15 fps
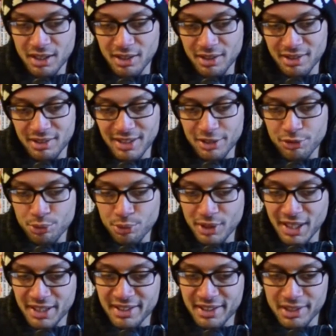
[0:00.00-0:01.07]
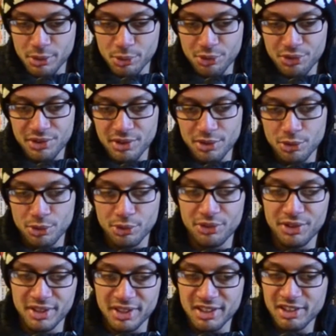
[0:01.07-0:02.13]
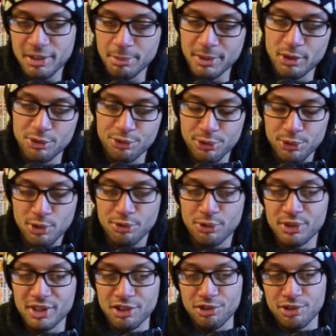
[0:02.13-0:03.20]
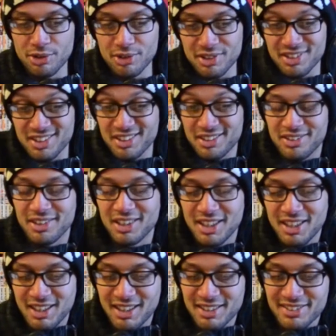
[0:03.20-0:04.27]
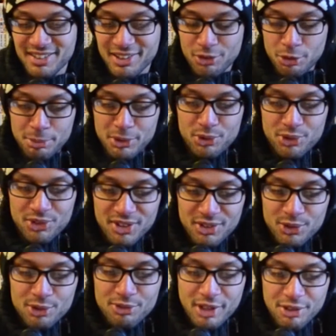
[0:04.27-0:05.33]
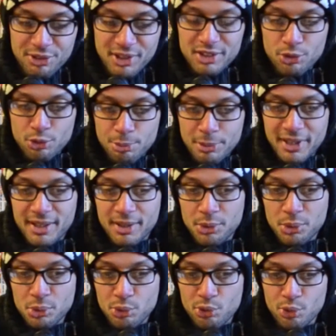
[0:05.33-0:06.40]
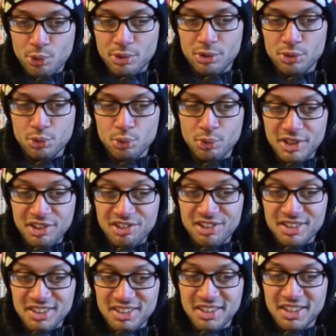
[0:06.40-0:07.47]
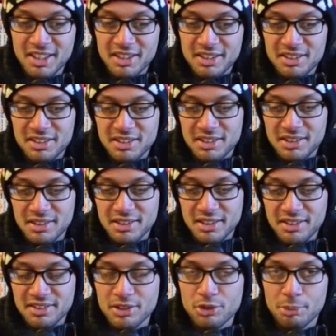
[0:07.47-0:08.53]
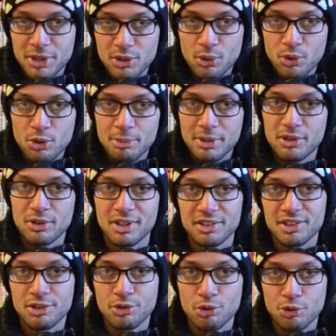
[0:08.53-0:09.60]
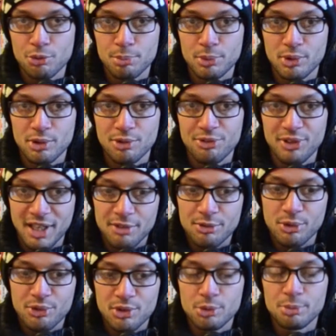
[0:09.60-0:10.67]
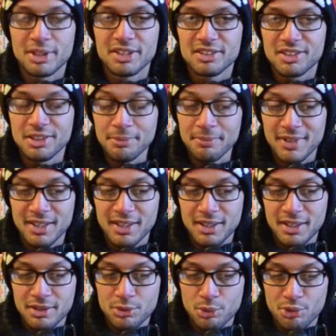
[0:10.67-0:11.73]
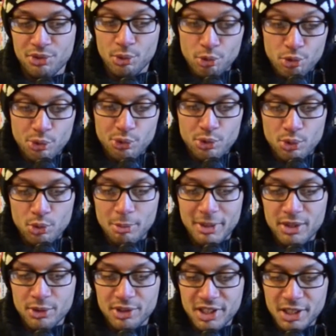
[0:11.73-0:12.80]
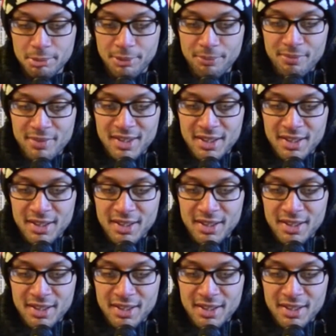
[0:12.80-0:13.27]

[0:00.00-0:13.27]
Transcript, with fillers: Là-dessus, il a créé aussi une série qui s'appelle Future Foundation, qui est intéressante parce que c'est ce que devraient faire des super-héros, où sont tous les génies qui essaient de mettre en commun leur intelligence pour faire avancer l'humanité. Donc c'est autre chose que combattre le crime.